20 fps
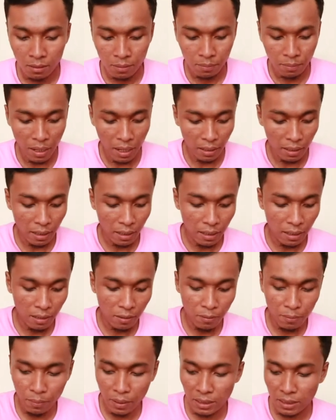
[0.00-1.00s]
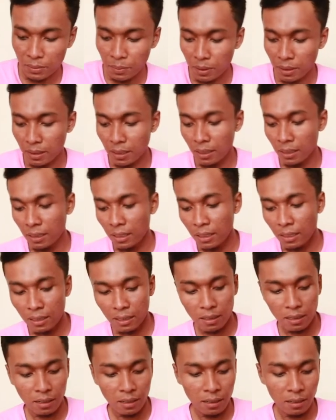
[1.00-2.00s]
pakai umpan seperti ini
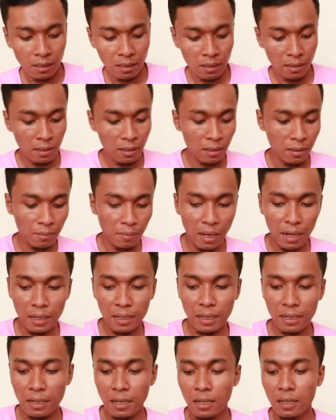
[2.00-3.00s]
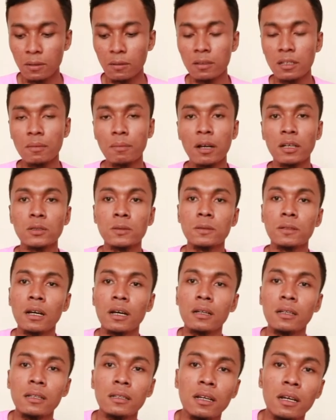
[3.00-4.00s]
paling enak itu
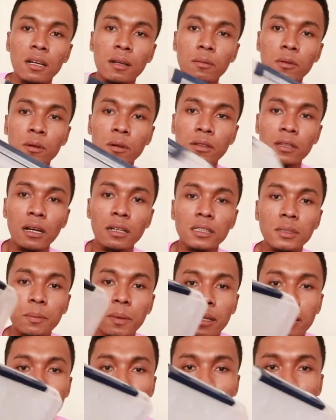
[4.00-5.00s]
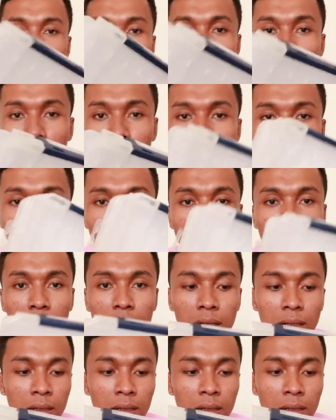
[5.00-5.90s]
dimasukkan di dalam kotak seperti ini ya teman-teman